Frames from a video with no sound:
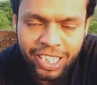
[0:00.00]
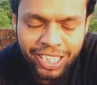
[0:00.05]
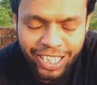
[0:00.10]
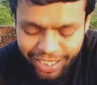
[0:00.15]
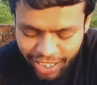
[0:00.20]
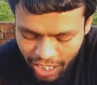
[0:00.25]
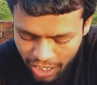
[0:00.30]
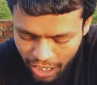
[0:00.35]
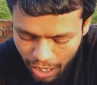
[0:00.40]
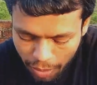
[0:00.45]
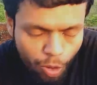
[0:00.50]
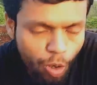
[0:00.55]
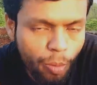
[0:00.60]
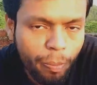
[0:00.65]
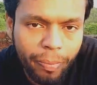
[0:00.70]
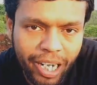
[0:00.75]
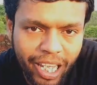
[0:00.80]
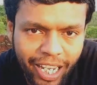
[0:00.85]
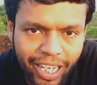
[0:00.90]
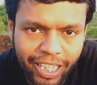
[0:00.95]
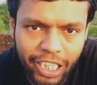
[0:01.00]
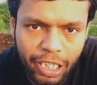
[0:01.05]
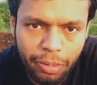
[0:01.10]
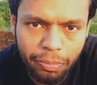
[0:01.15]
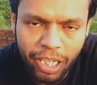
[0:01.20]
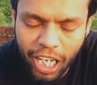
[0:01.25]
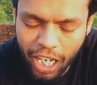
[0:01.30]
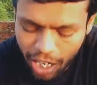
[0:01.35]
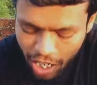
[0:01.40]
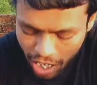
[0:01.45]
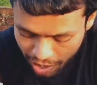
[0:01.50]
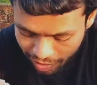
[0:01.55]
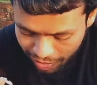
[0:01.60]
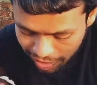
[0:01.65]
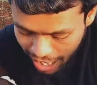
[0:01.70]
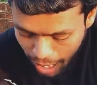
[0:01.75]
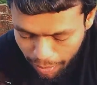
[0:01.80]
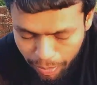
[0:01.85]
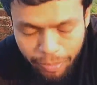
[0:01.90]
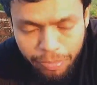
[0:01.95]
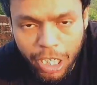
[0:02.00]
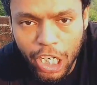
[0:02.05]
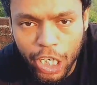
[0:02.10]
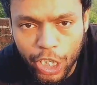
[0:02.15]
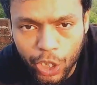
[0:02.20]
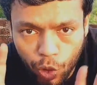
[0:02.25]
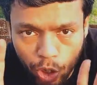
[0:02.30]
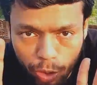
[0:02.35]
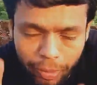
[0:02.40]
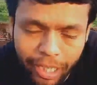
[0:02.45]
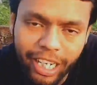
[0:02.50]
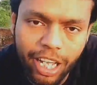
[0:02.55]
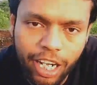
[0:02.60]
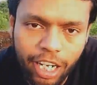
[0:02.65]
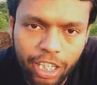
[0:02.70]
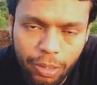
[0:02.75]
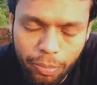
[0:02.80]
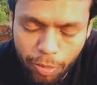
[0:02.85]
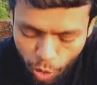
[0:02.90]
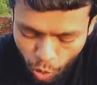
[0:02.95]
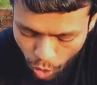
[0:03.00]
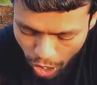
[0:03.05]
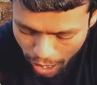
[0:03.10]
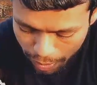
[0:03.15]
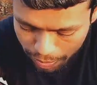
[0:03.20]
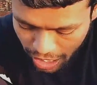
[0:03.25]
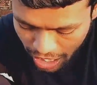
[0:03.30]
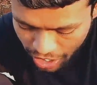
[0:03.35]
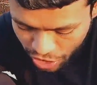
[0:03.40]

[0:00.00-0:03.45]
ये इसके अंदर मोम बड़ा है नहीं बड़ा है फिलहाल हमने लिक्विड में डाला था बिल्कुल आप